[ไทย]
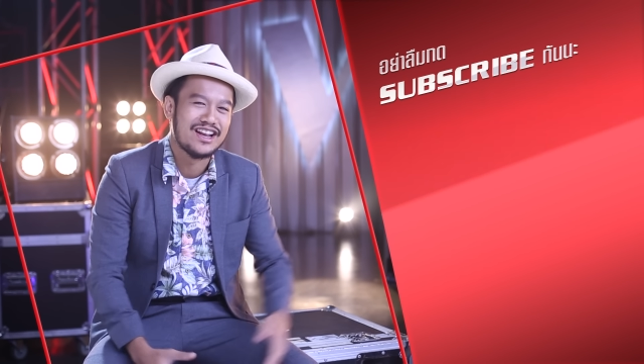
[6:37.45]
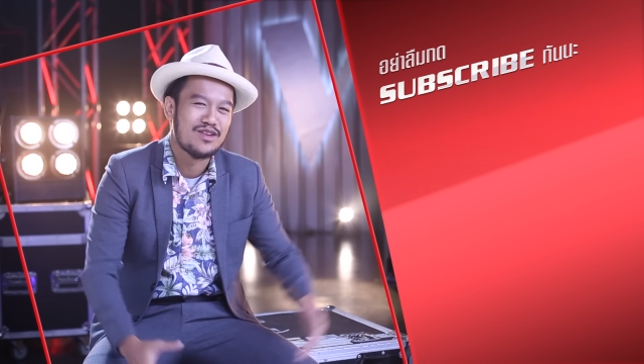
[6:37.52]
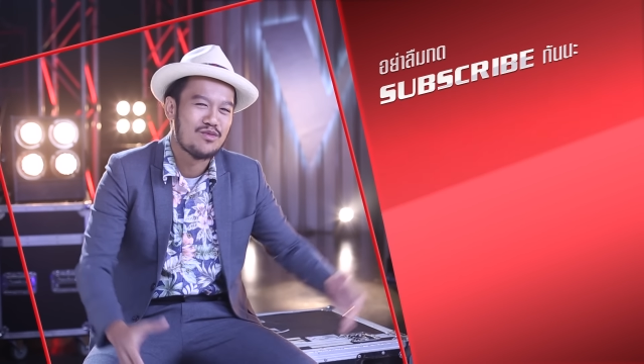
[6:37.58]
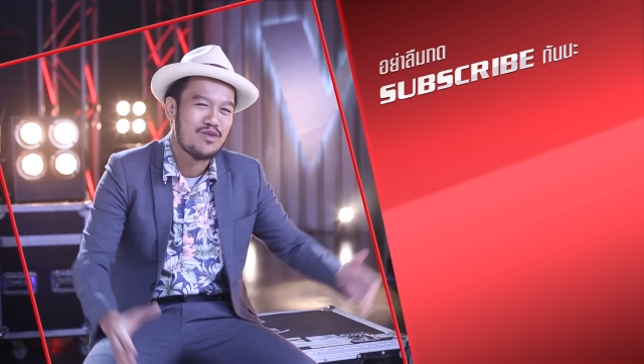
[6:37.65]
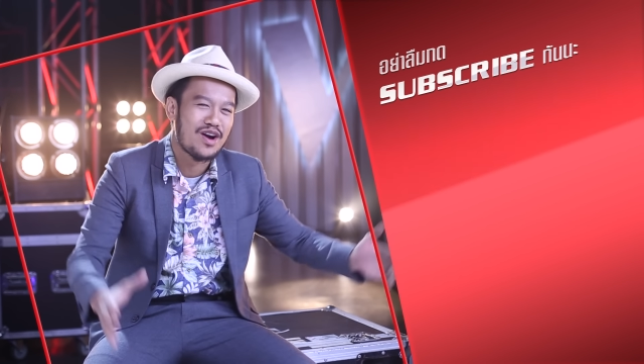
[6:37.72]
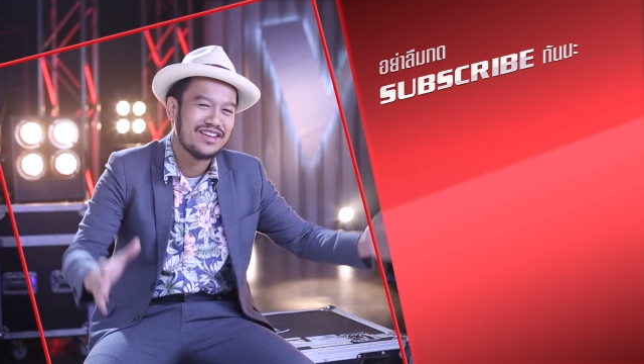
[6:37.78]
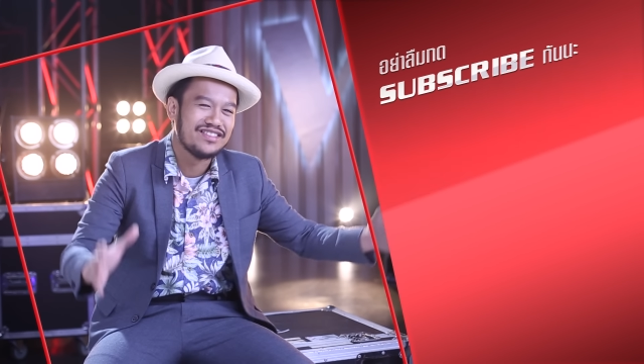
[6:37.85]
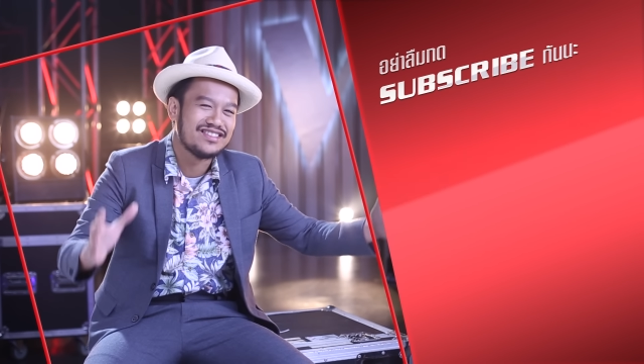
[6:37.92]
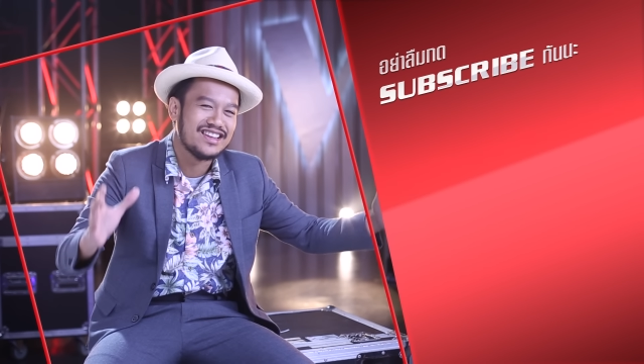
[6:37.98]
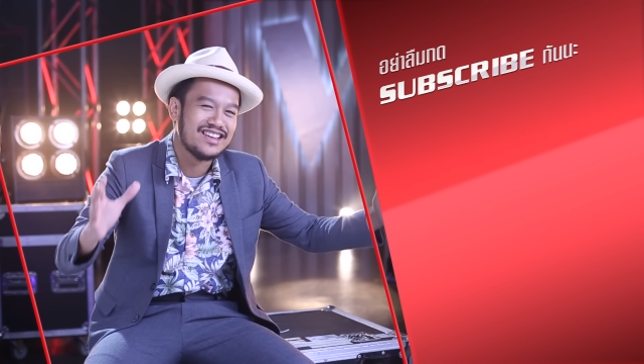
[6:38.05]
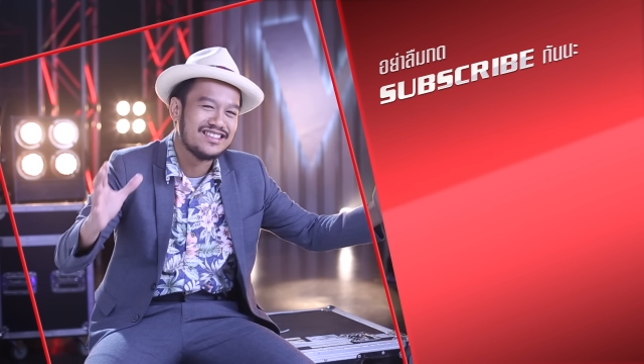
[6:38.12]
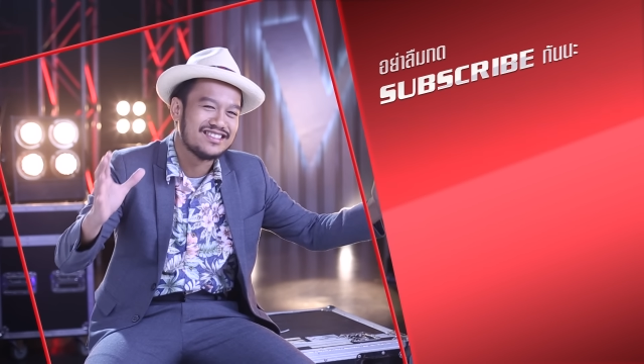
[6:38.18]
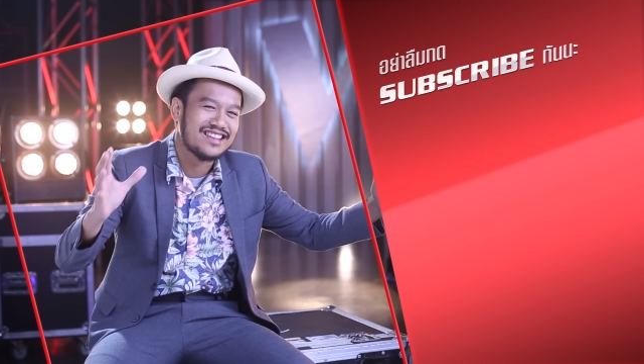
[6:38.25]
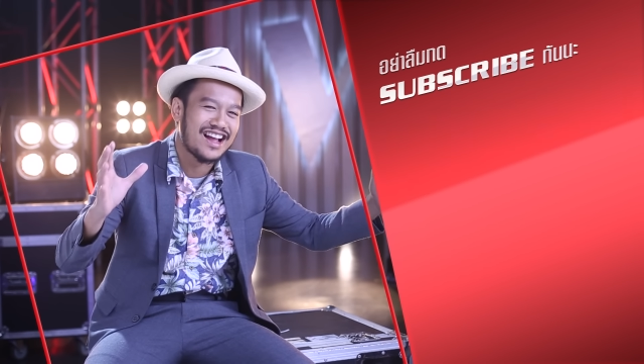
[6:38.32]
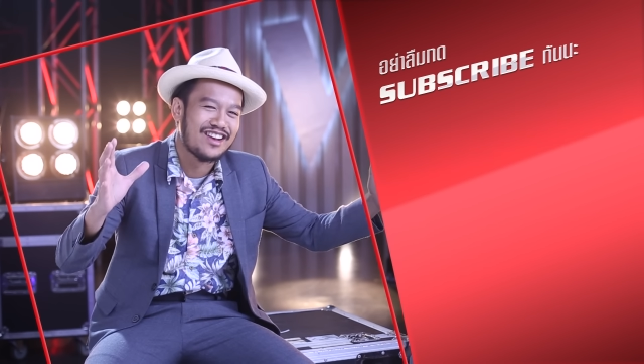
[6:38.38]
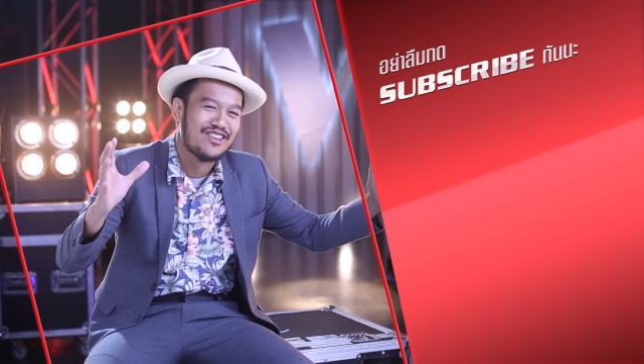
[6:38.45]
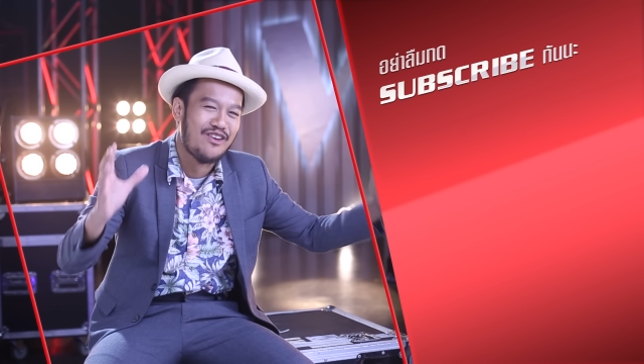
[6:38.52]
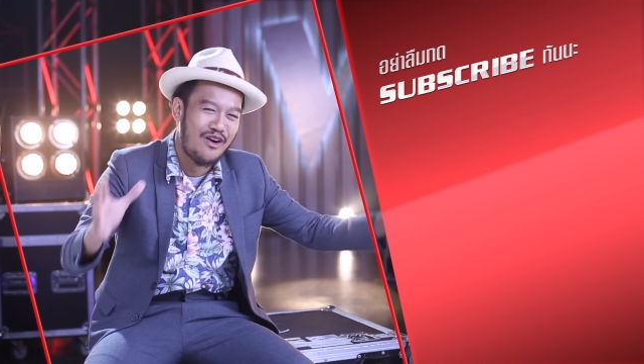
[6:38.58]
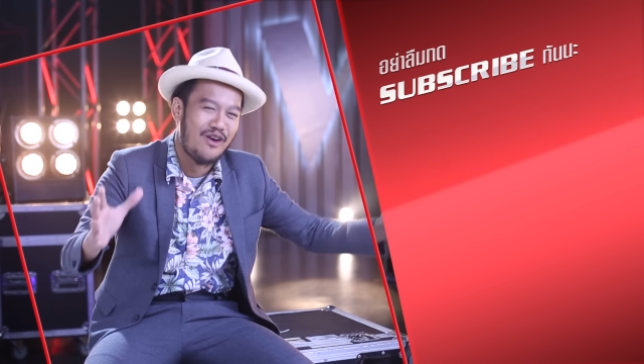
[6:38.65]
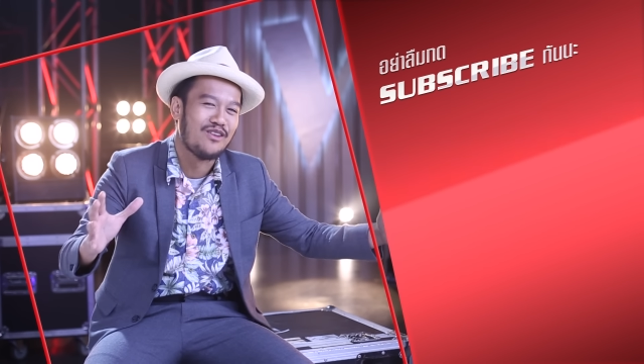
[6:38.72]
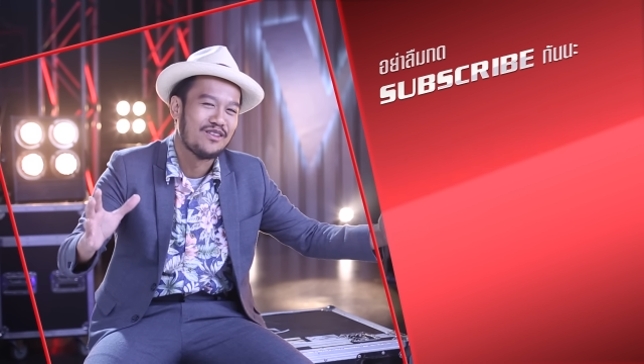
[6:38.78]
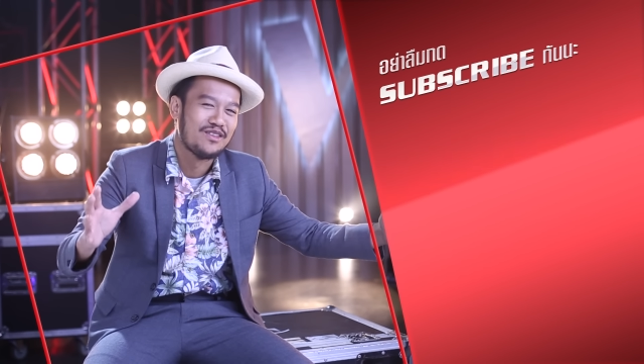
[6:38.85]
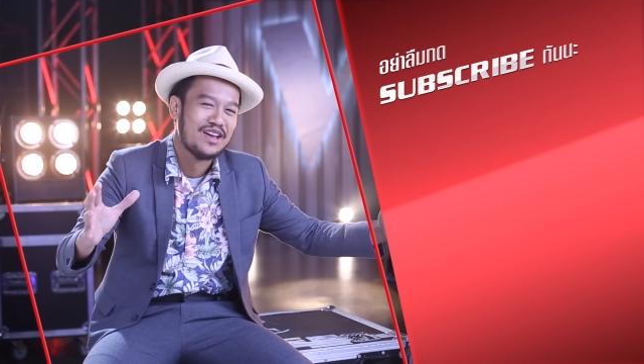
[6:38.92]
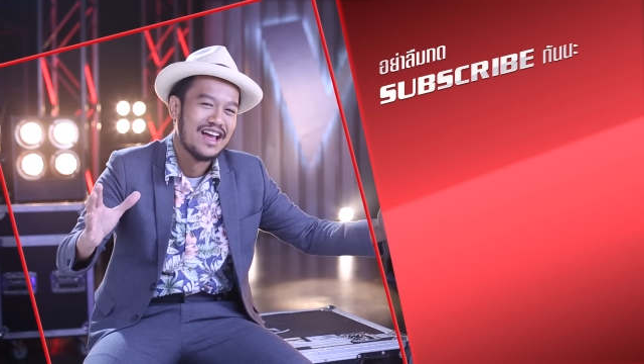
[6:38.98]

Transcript: The Voice ซีซั่น หก